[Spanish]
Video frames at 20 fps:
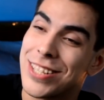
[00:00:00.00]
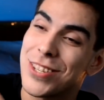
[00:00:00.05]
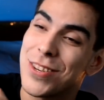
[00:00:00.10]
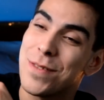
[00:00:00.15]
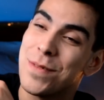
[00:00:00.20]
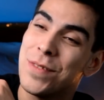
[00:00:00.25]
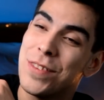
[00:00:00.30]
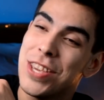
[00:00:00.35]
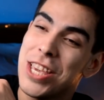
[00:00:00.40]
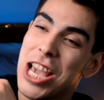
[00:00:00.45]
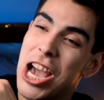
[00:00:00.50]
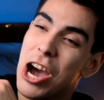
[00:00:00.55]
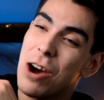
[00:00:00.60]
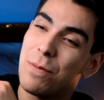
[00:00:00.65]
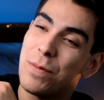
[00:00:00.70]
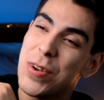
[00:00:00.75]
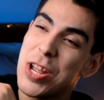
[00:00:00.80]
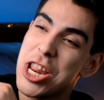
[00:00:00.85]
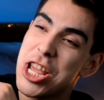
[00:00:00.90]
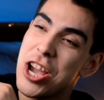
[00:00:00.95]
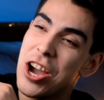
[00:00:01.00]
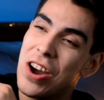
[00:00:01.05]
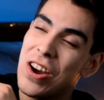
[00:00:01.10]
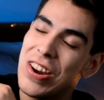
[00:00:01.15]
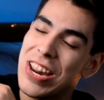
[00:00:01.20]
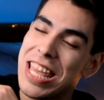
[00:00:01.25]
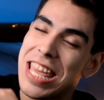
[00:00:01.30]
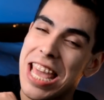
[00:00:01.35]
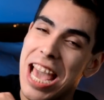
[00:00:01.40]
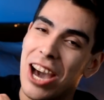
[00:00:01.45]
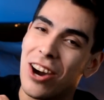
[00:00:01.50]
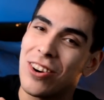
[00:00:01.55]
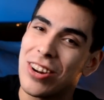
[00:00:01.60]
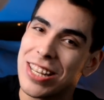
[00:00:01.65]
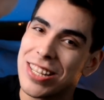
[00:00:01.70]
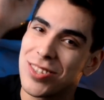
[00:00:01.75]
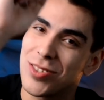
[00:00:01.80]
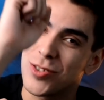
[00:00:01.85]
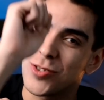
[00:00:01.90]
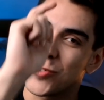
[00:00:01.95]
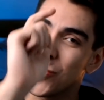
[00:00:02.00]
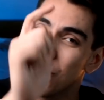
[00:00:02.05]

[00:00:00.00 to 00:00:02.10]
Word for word: es mi opinión y ahora es tu